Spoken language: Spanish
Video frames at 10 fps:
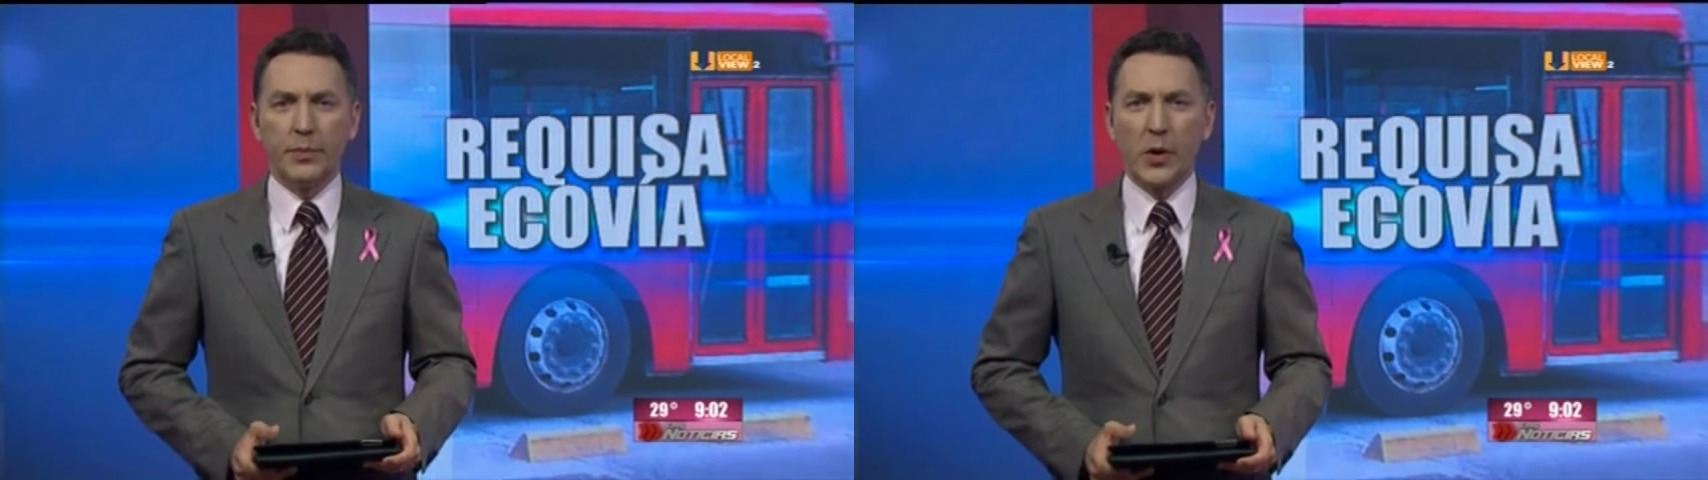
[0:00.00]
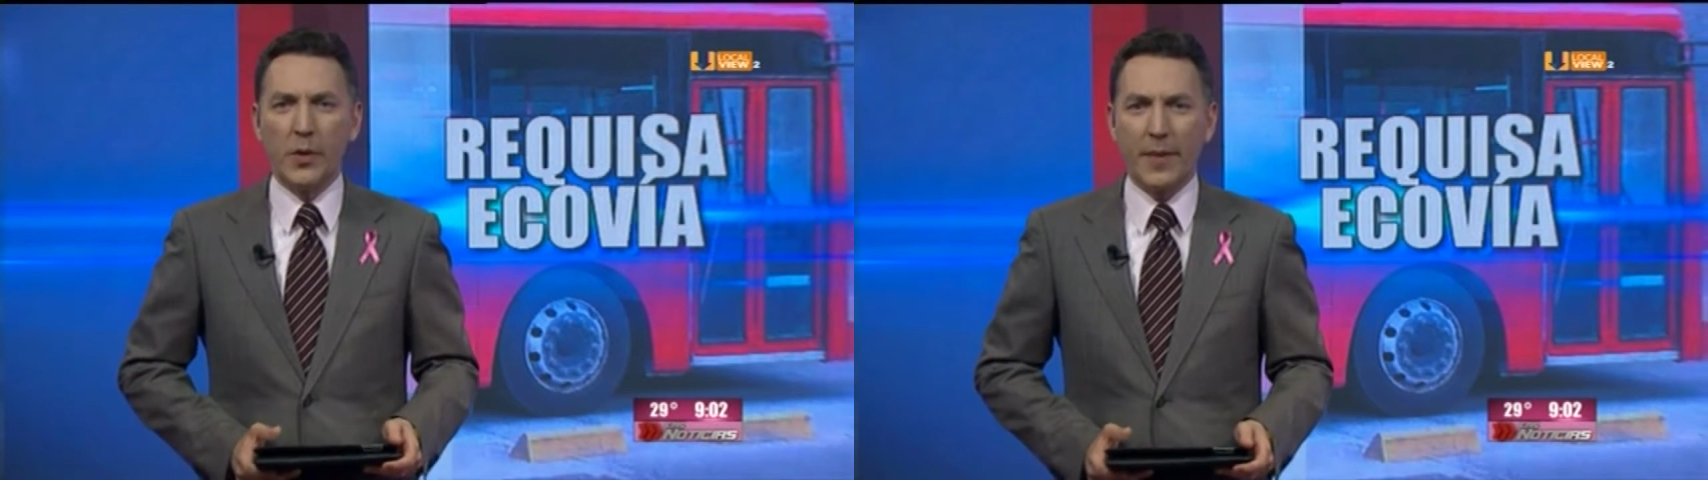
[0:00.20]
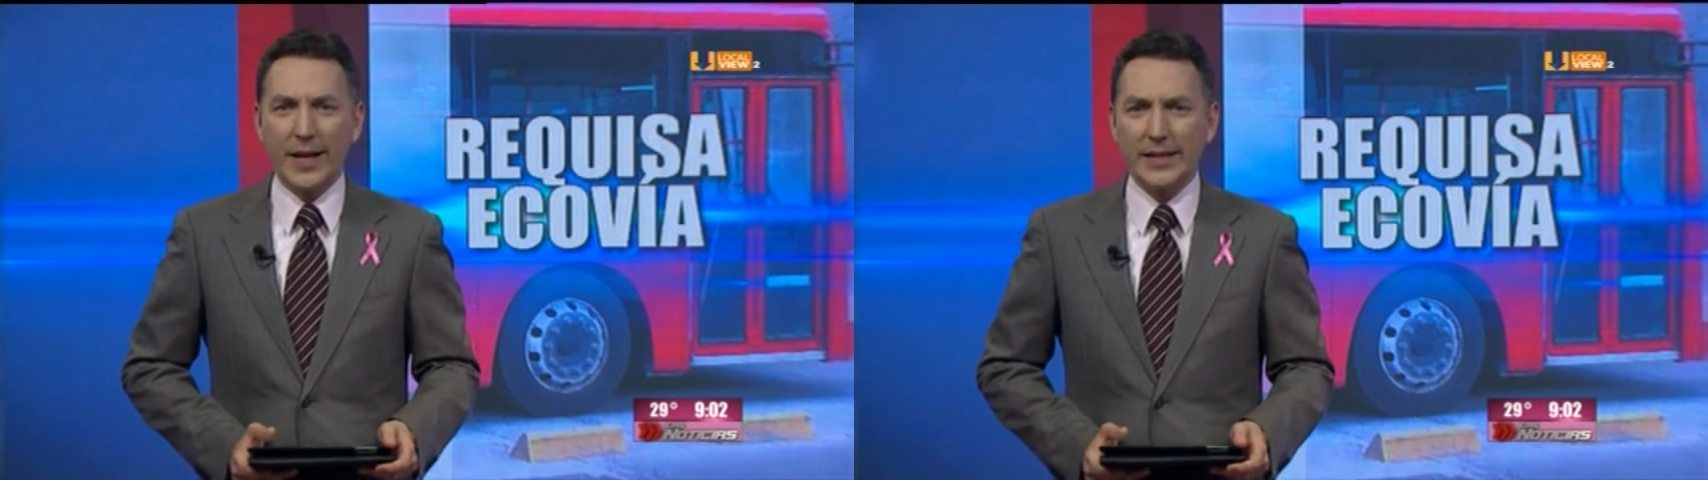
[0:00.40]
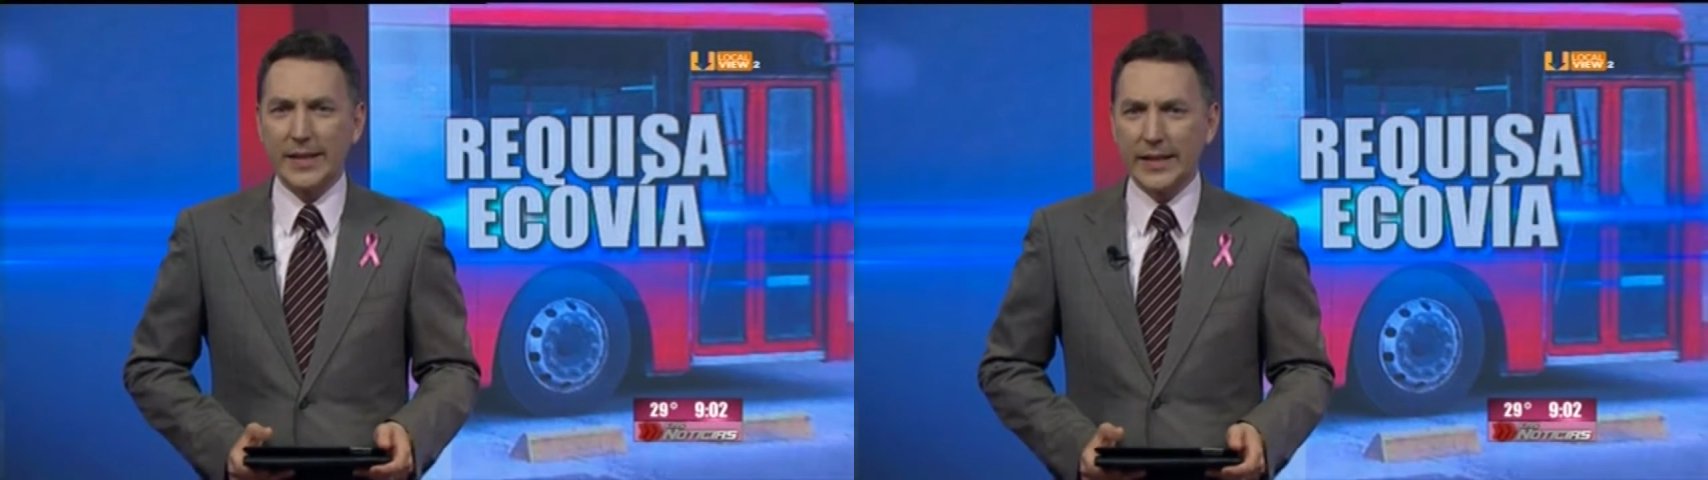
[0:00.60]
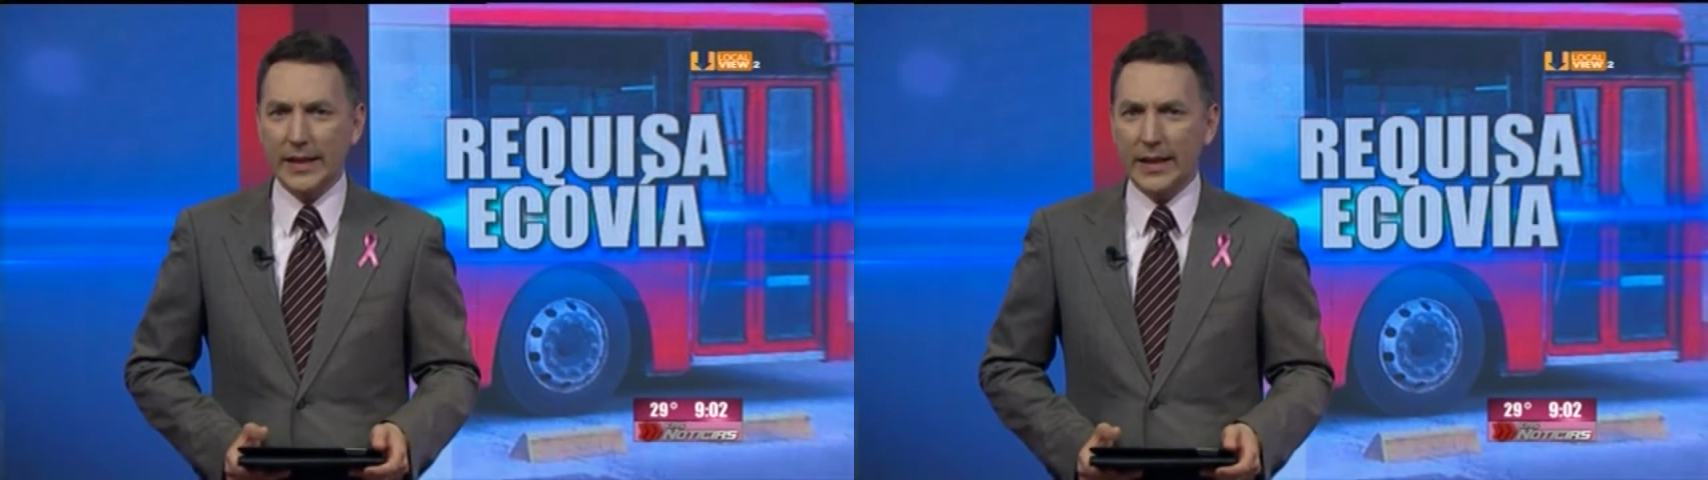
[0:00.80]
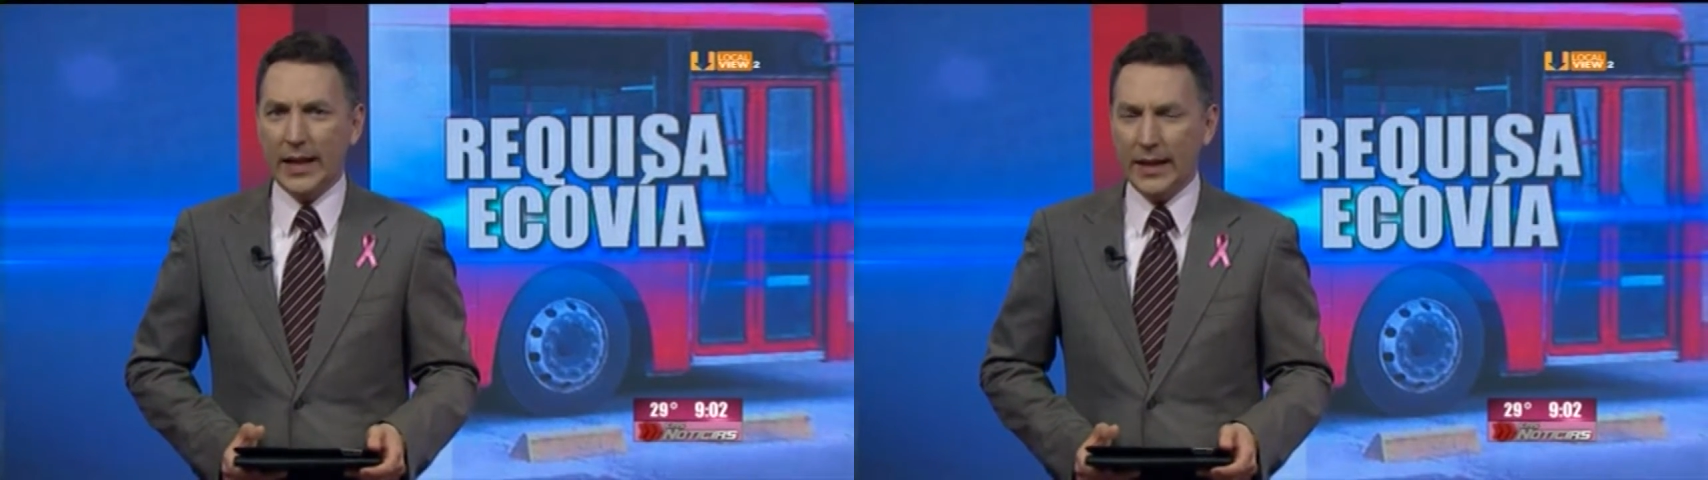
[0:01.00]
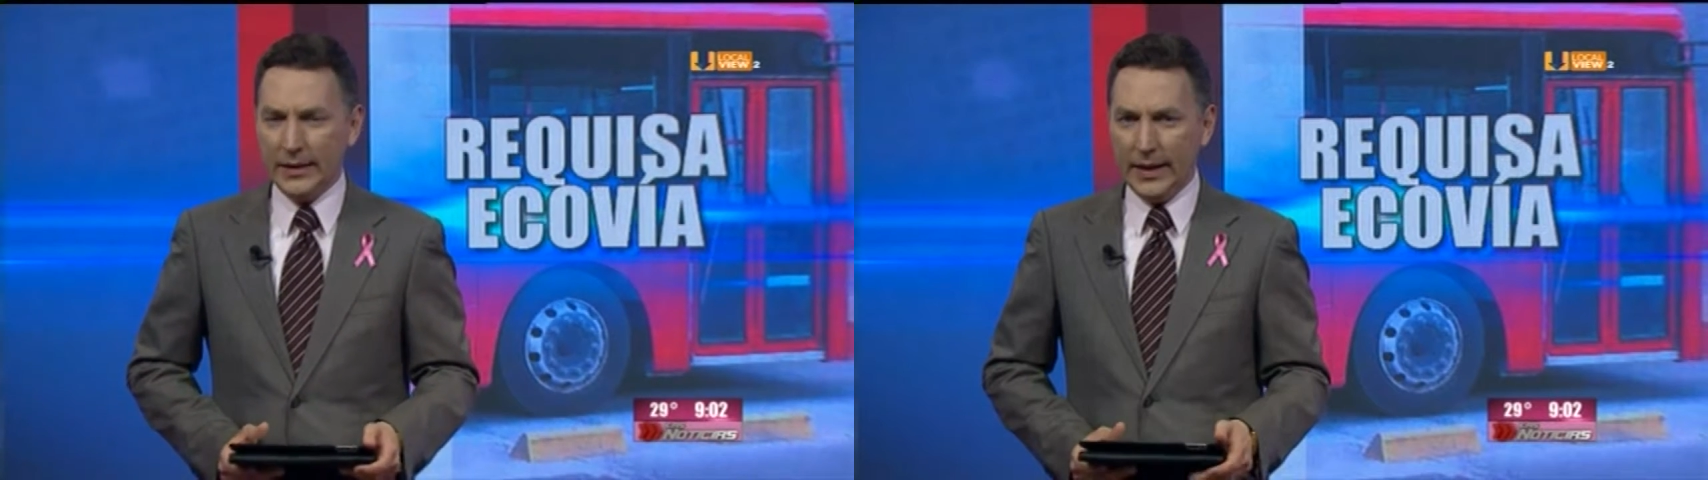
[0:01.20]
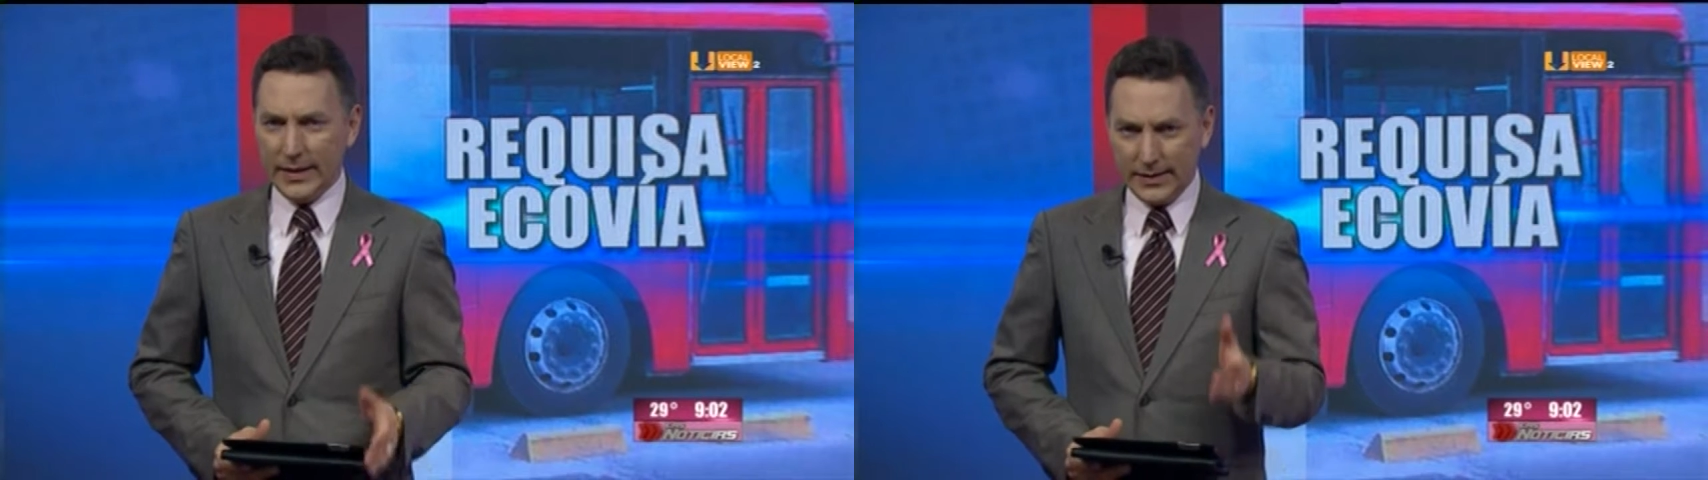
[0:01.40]
poco más acerca
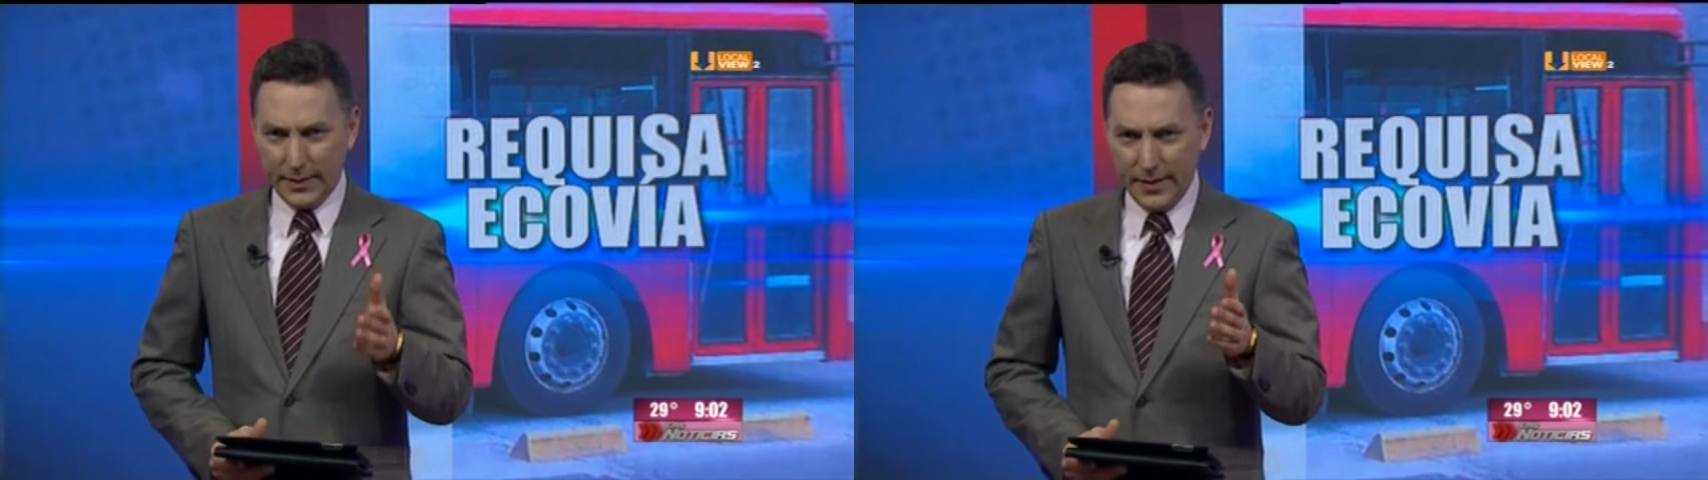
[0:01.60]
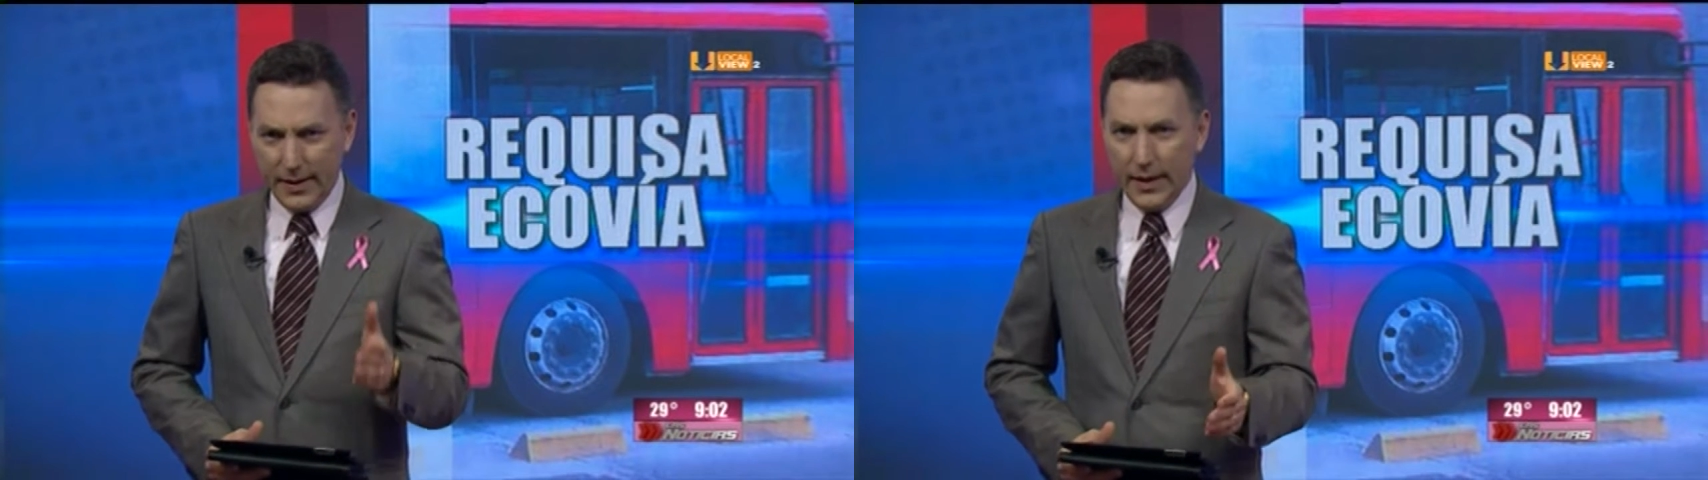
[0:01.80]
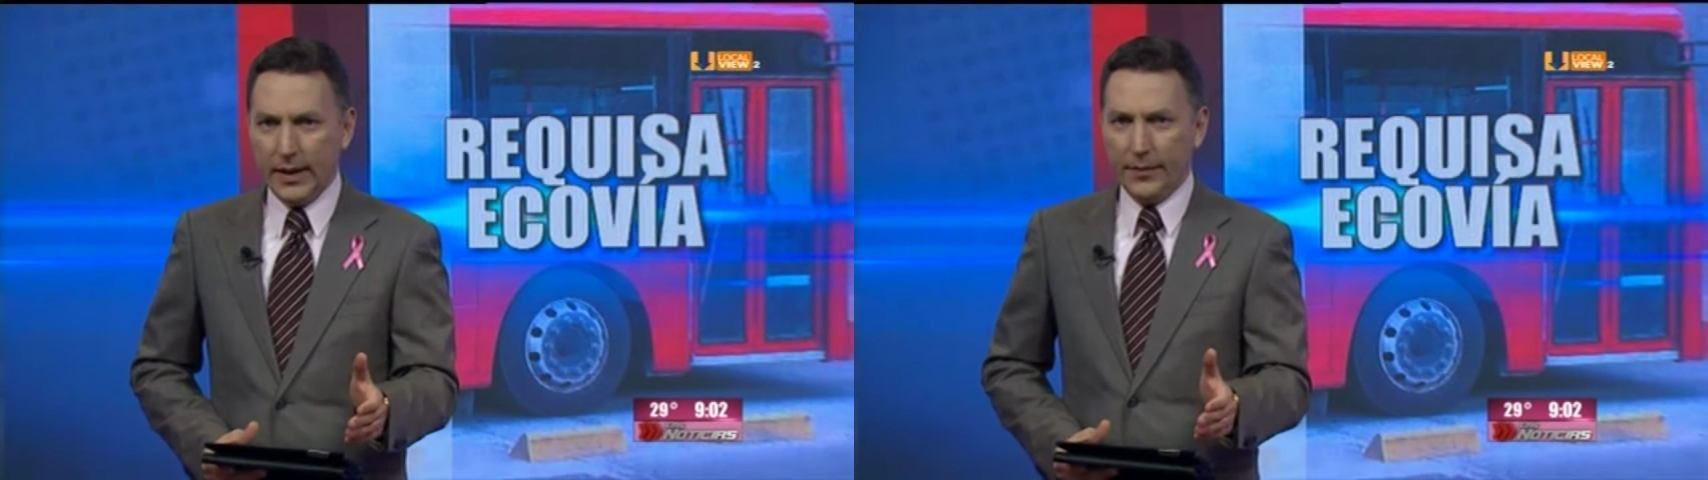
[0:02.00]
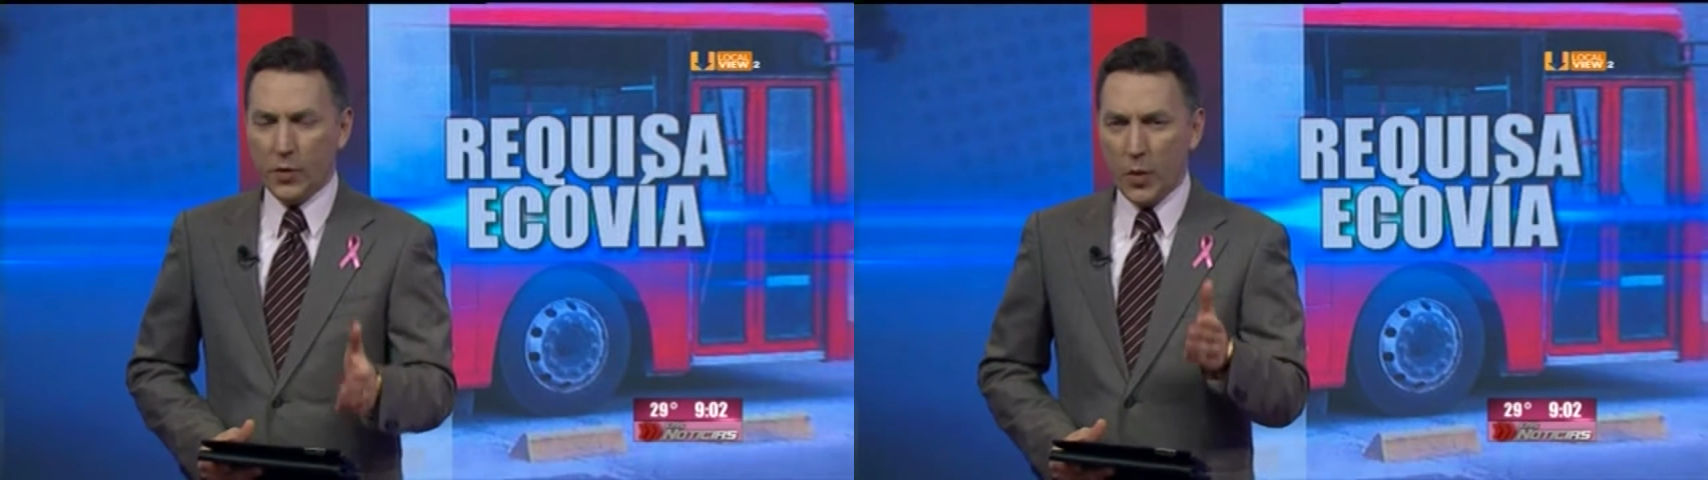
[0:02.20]
de esta medida.